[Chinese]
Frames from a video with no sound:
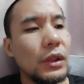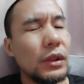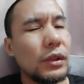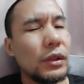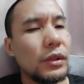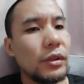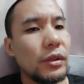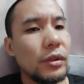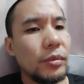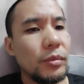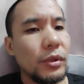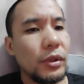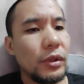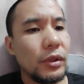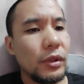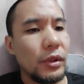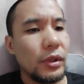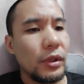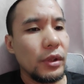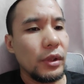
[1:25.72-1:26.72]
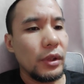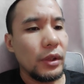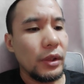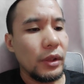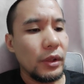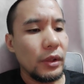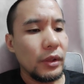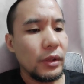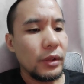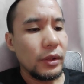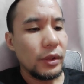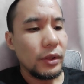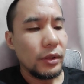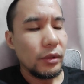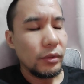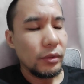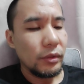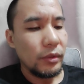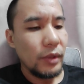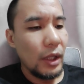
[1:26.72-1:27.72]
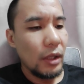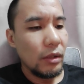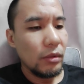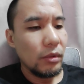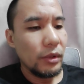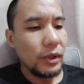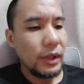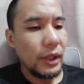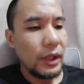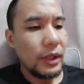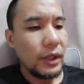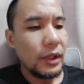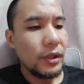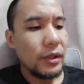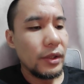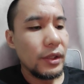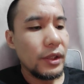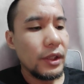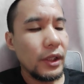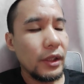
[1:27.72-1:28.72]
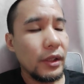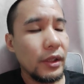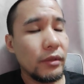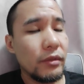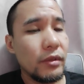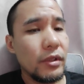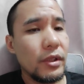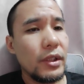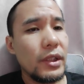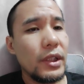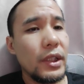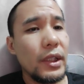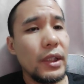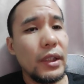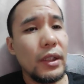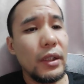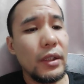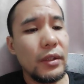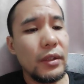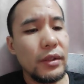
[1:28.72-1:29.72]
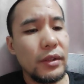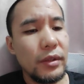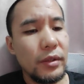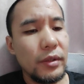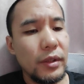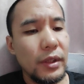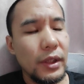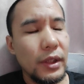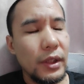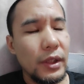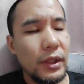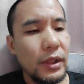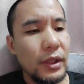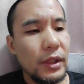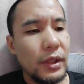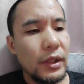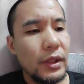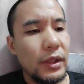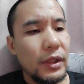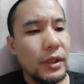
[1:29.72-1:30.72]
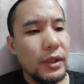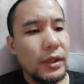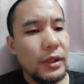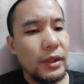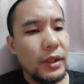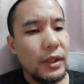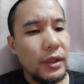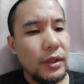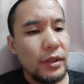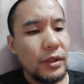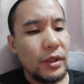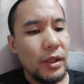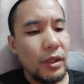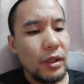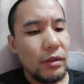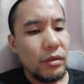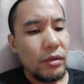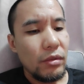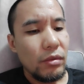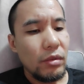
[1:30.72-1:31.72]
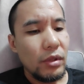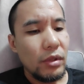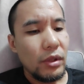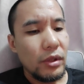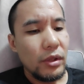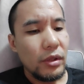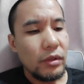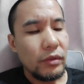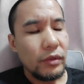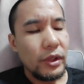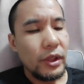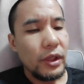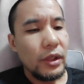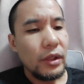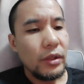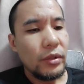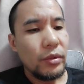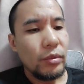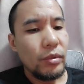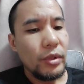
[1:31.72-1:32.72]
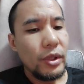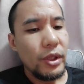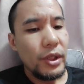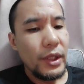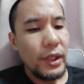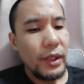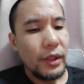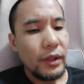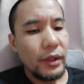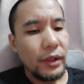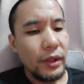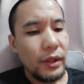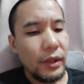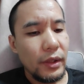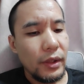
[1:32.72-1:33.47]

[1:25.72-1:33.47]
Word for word: 什么这种哪个国家一直引领世界呀？再一个讲中国的这种地理局限啊，